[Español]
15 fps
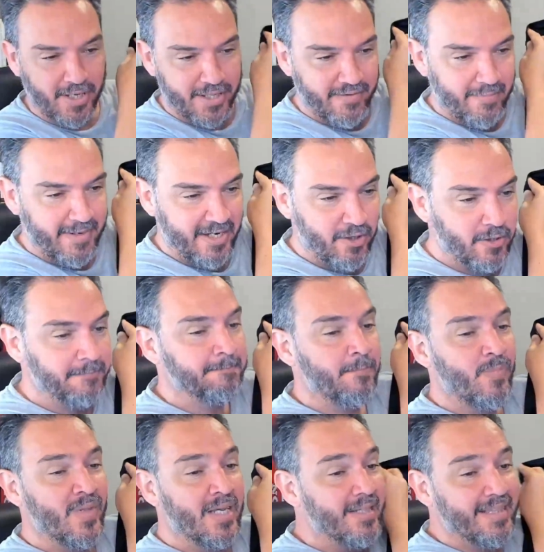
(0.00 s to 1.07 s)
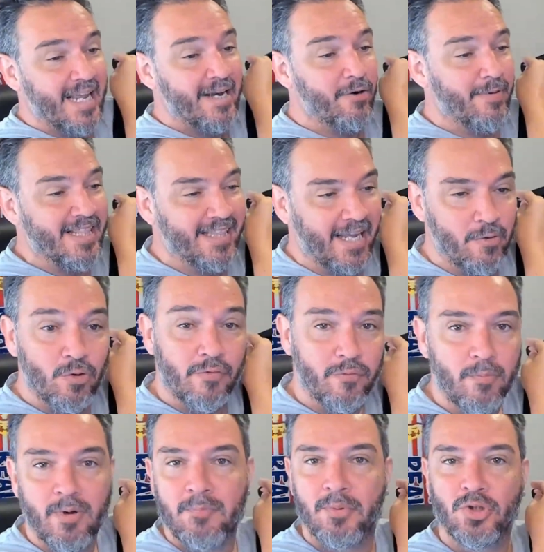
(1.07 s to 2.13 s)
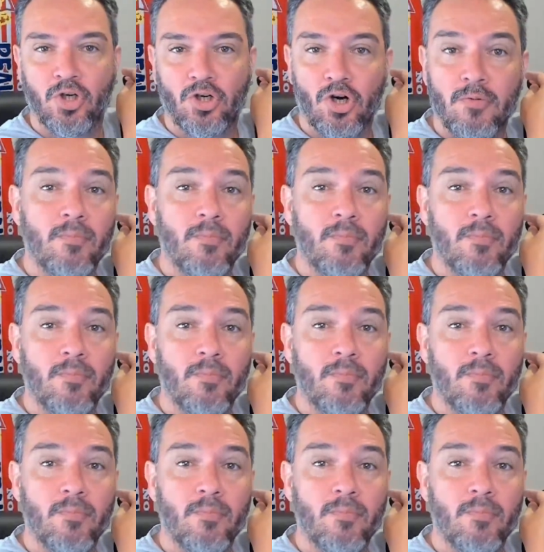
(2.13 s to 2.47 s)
se vea mejor. De 91fútbol.com,